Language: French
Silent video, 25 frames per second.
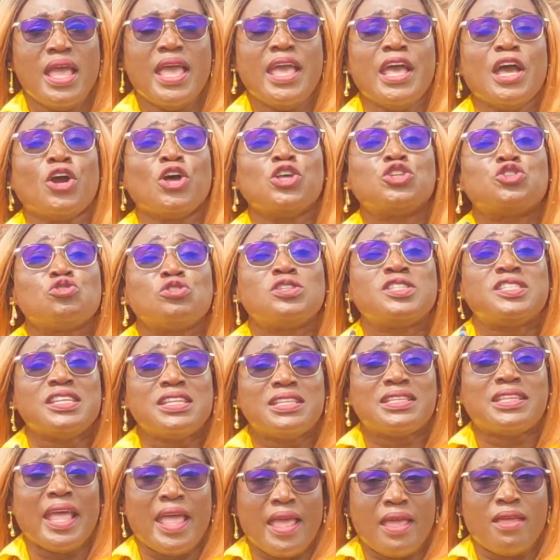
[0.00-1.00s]
Et
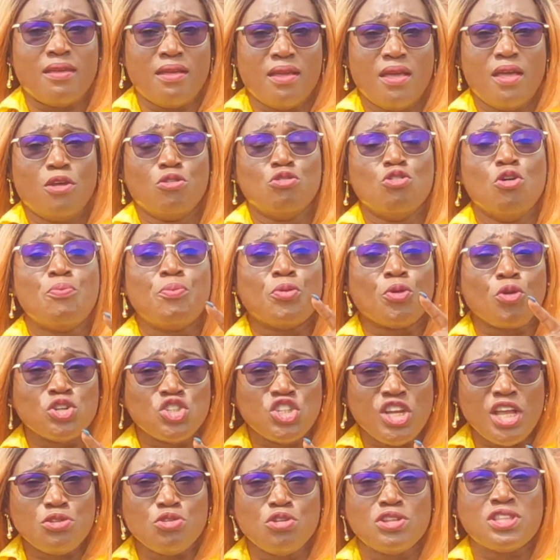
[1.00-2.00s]
ressusciter le
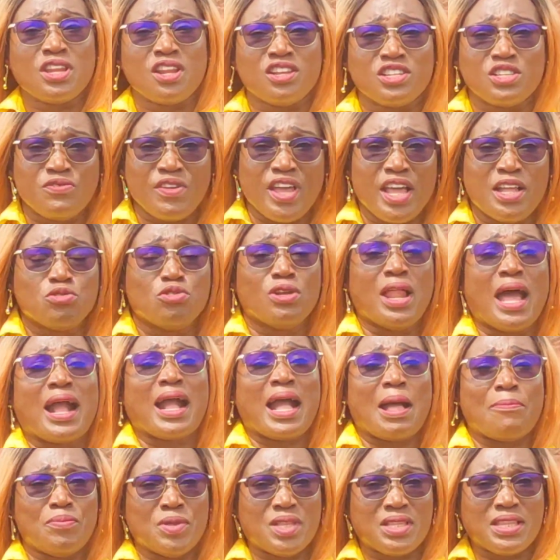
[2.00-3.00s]
projet de transfert de la
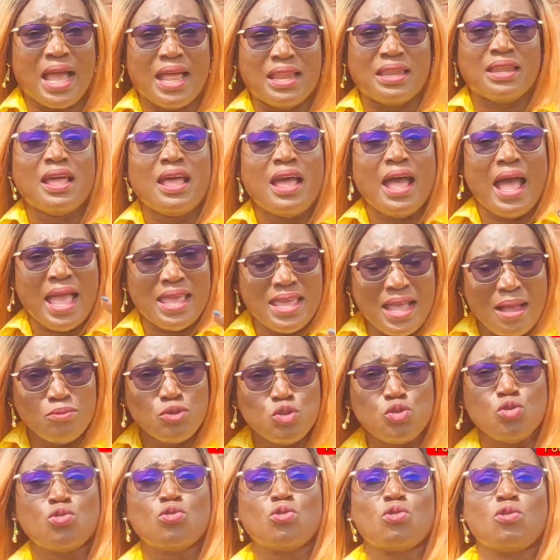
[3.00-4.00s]
capitale à
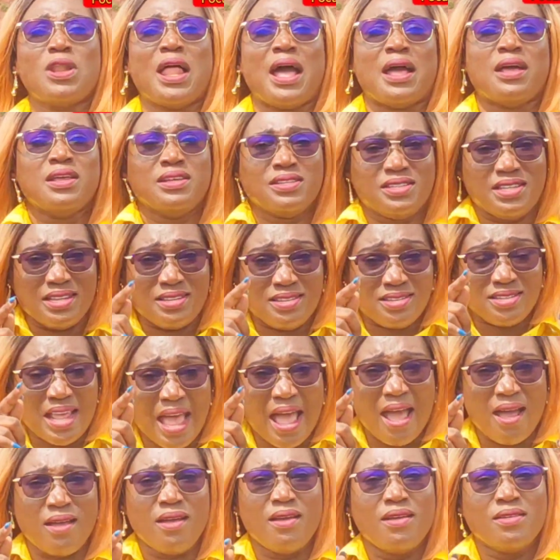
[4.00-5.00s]
Yamsoukro, c'est
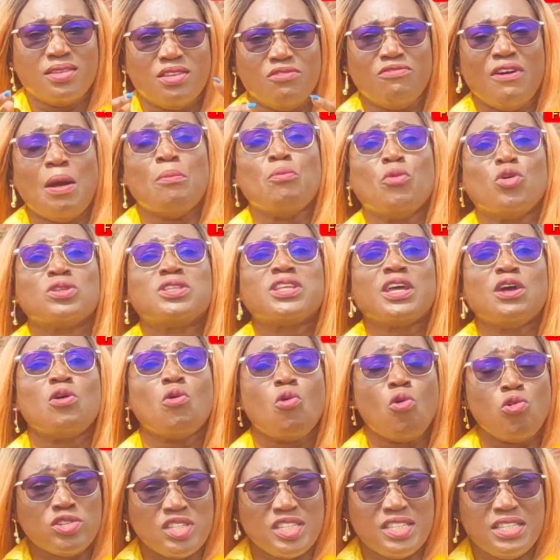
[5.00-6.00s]
ça qui va montrer
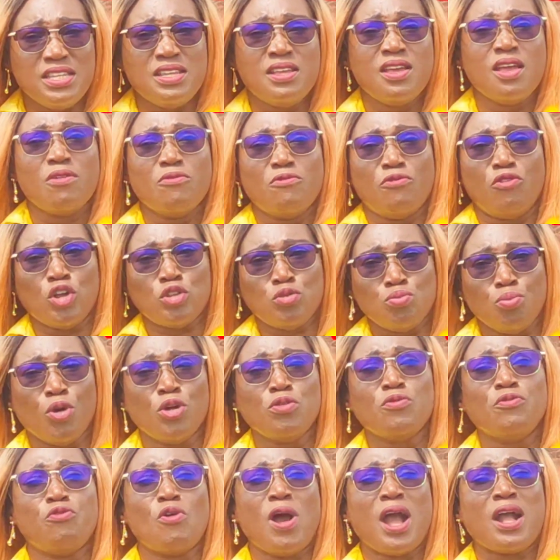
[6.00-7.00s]
aussi votre
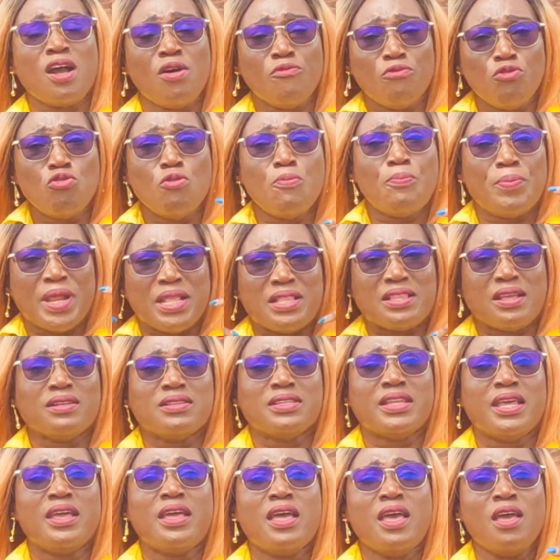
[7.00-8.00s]
bonne foi quand vous vous
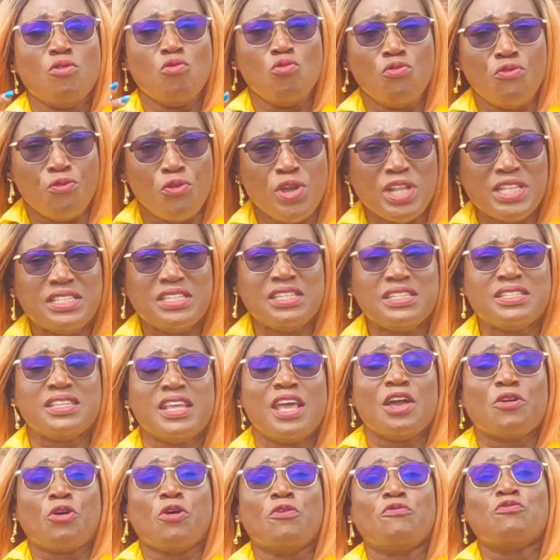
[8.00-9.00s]
prétendez
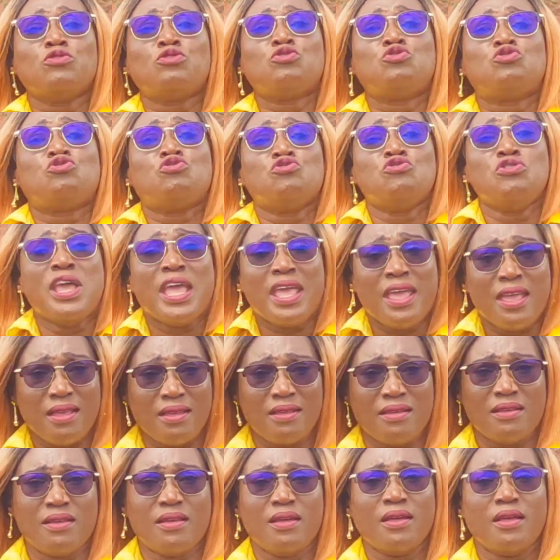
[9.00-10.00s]
oufouettiste et que vous tuez
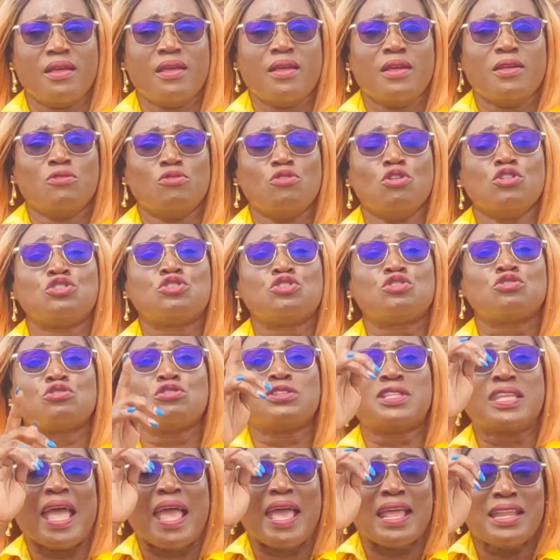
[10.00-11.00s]
le
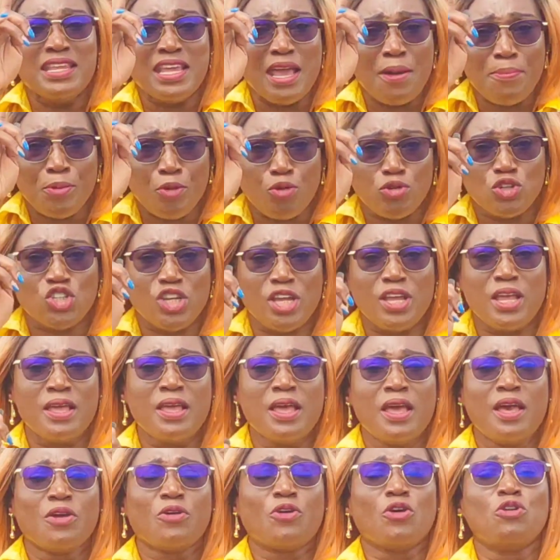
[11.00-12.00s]
dernier
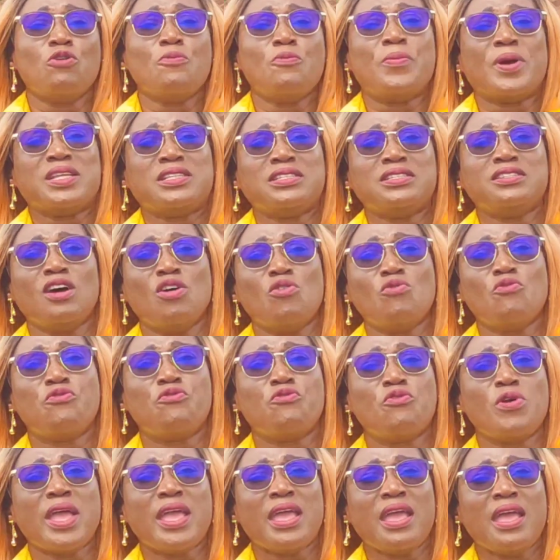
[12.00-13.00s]
projet que le président
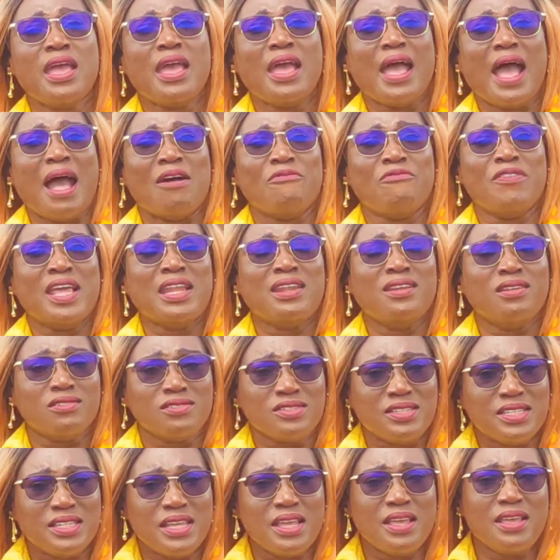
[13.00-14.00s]
Oufoué avait
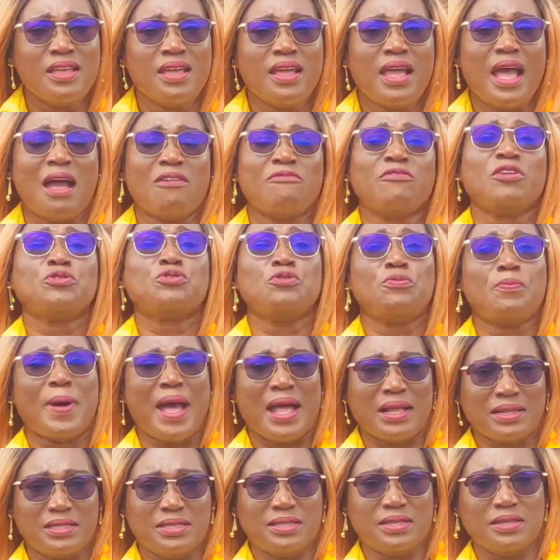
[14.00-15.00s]
lancé avant de
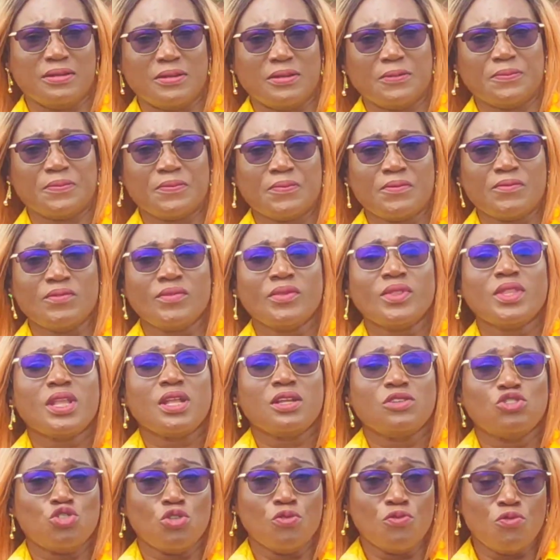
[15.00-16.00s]
partir.
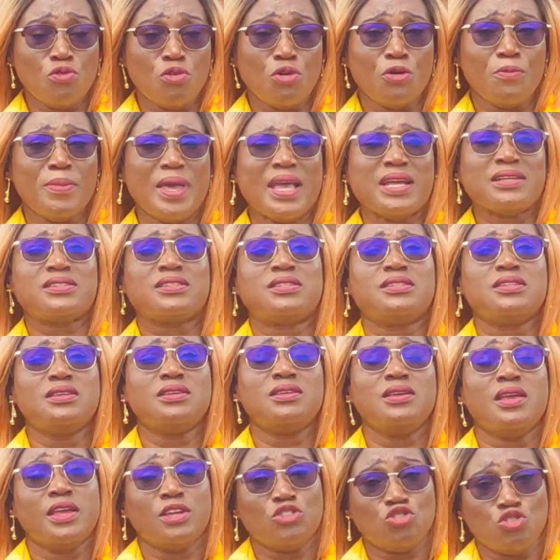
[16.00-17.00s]
Je vous
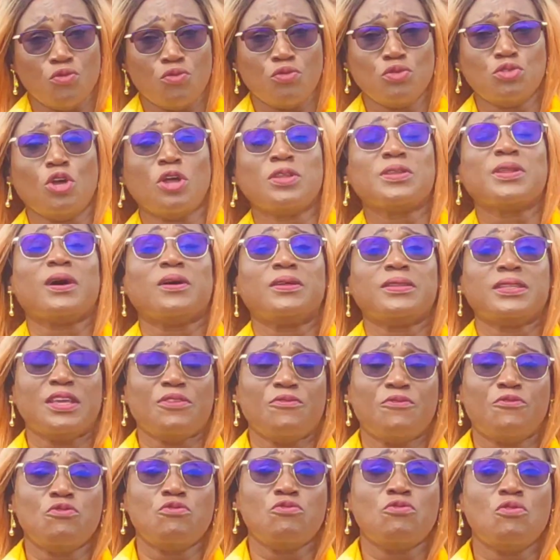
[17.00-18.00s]
remercie et je vous donne
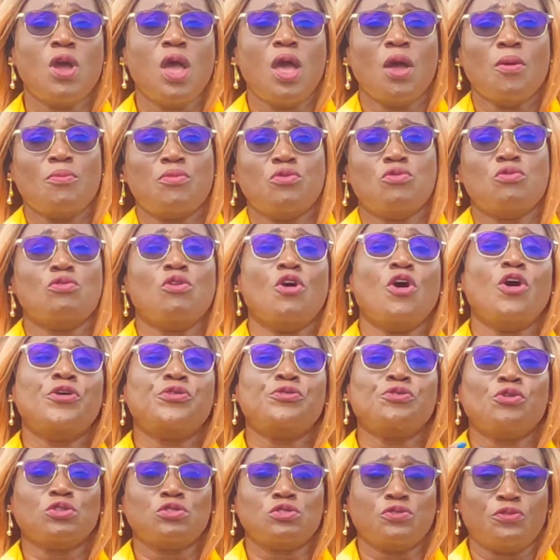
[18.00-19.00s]
rendez-vous pour
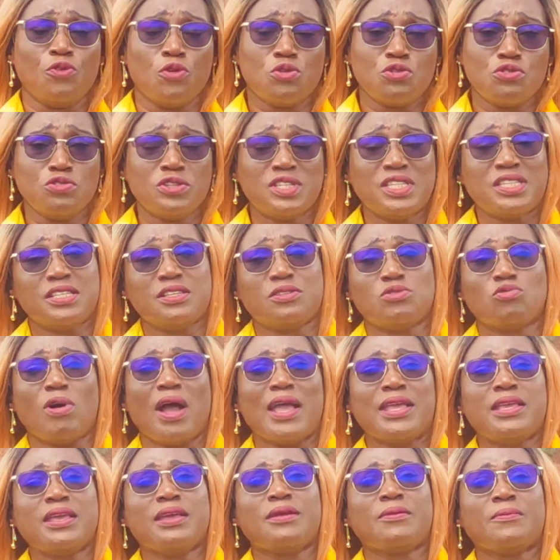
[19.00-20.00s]
un autre focus
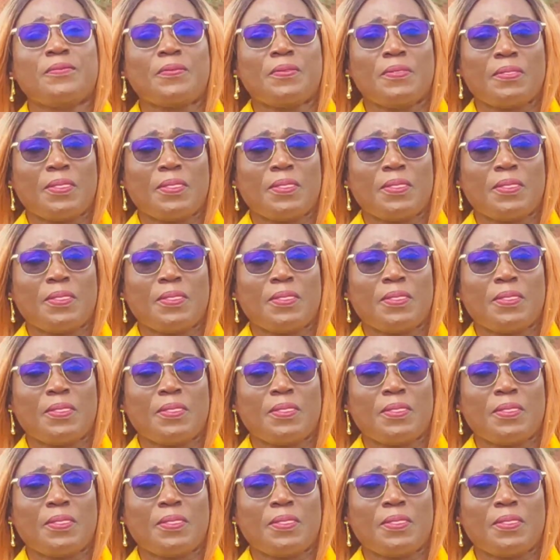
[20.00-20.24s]
citoyen.